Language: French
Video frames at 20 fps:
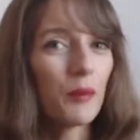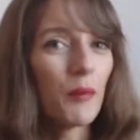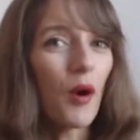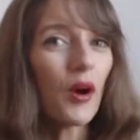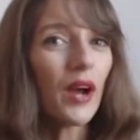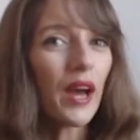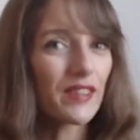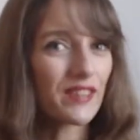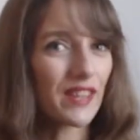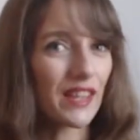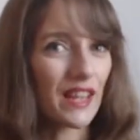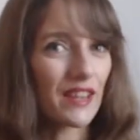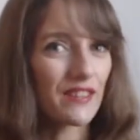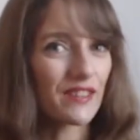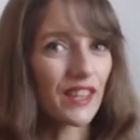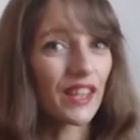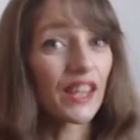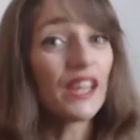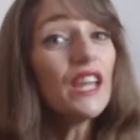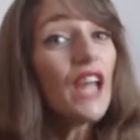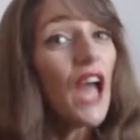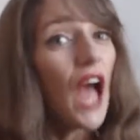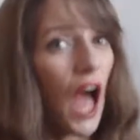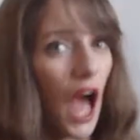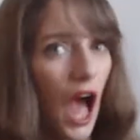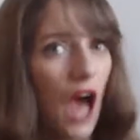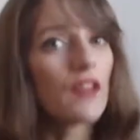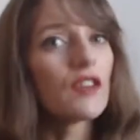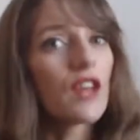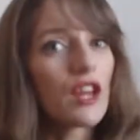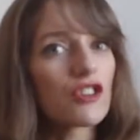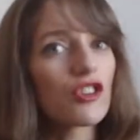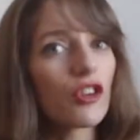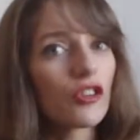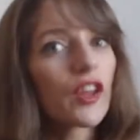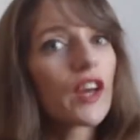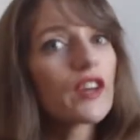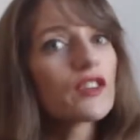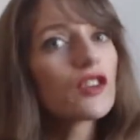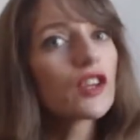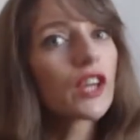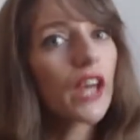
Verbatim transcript: comment grâce à la série Un agent très